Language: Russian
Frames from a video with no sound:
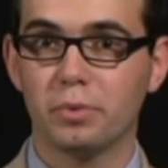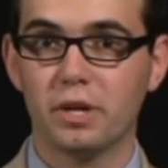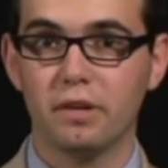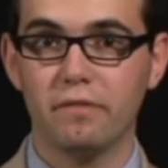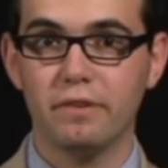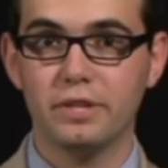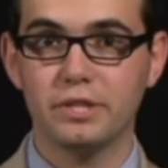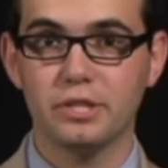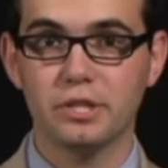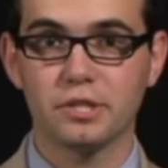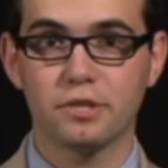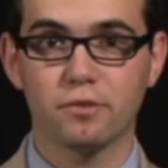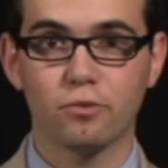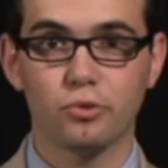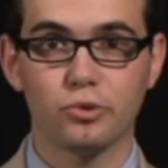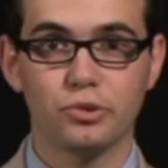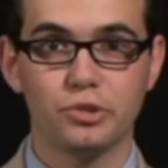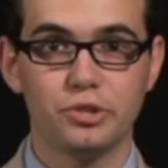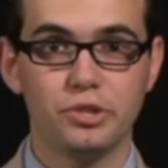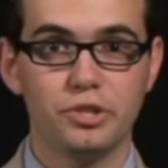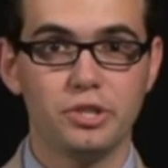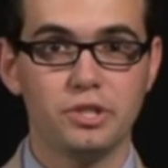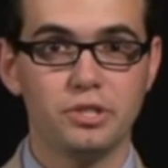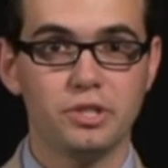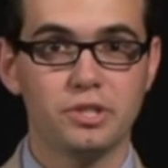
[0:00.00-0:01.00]
правительству
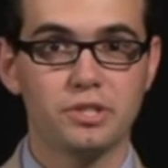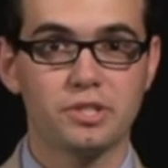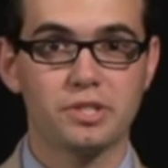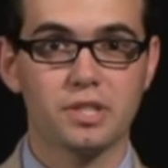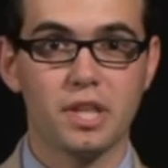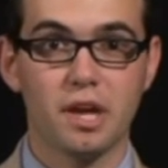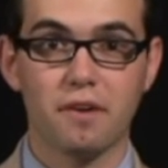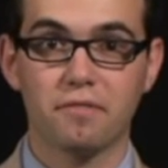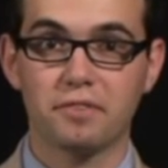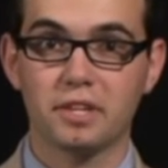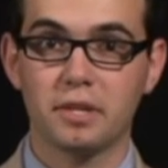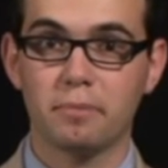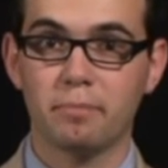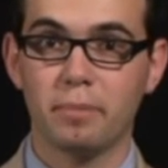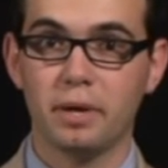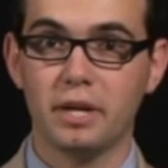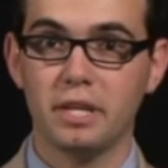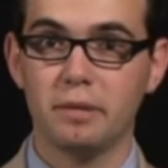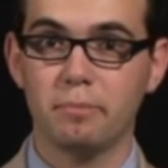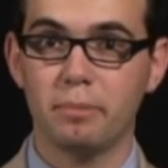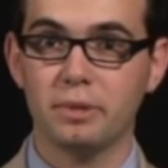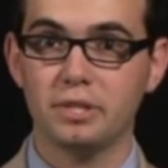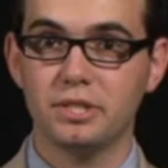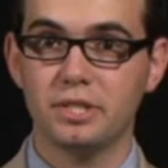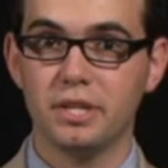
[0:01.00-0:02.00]
снизить ставки по
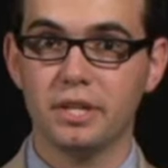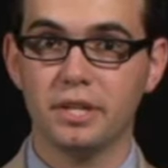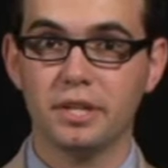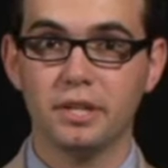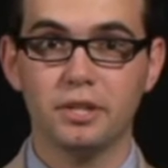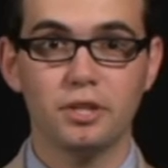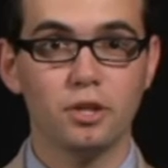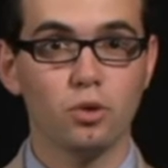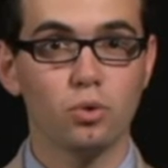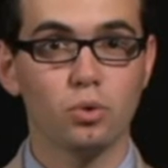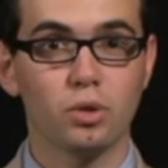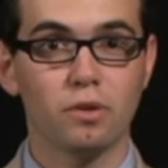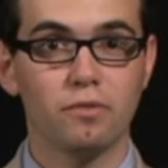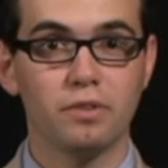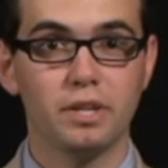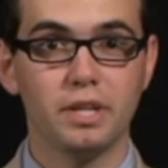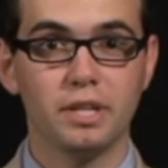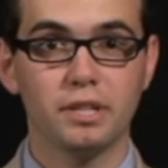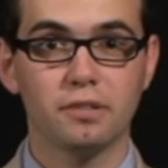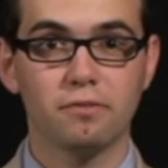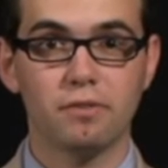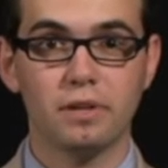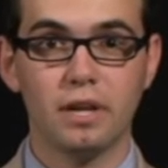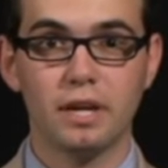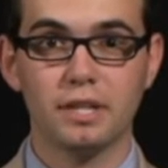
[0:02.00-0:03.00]
ипотеке до
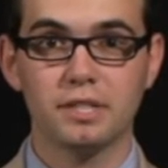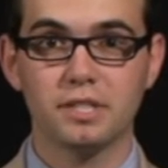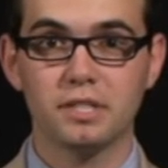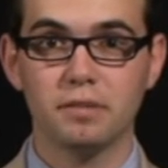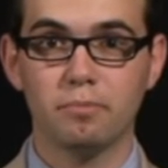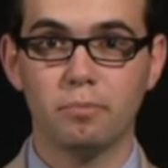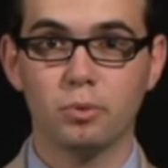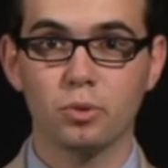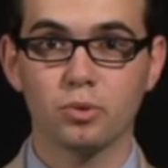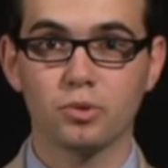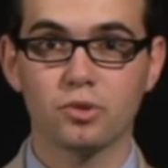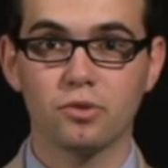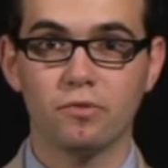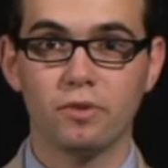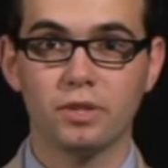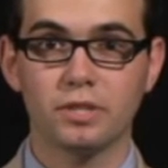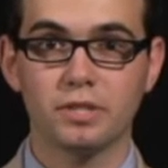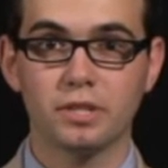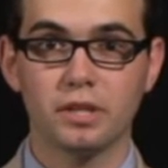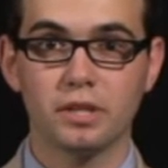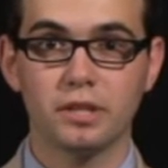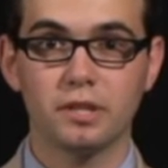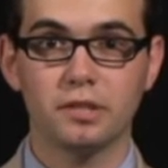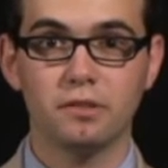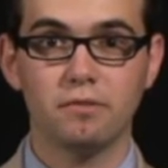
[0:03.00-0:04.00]
уровня инфляции плюс
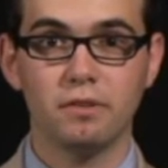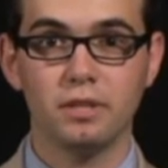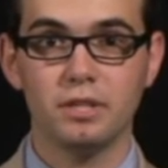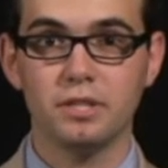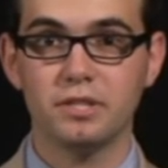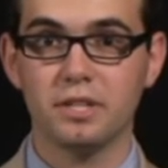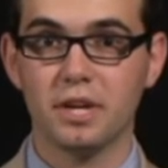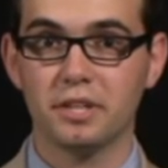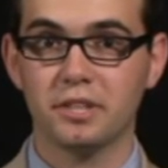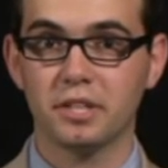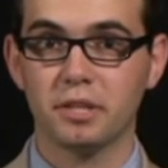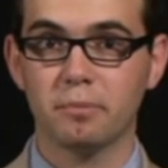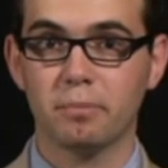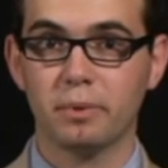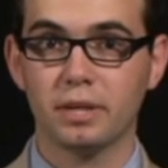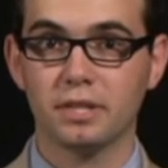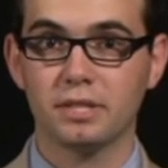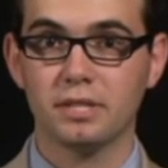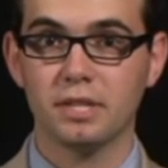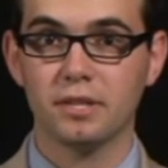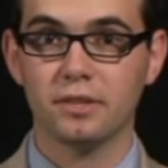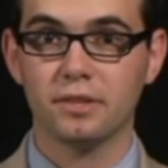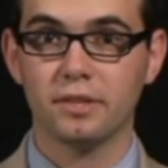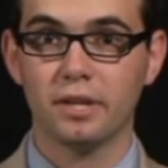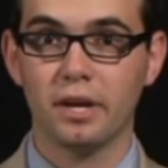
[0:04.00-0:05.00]

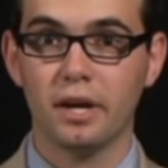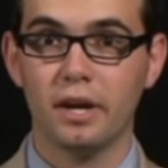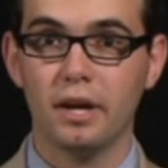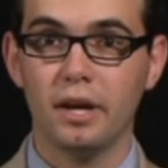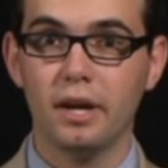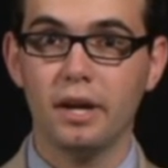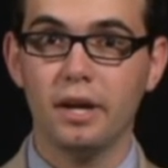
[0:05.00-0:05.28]
2,2%.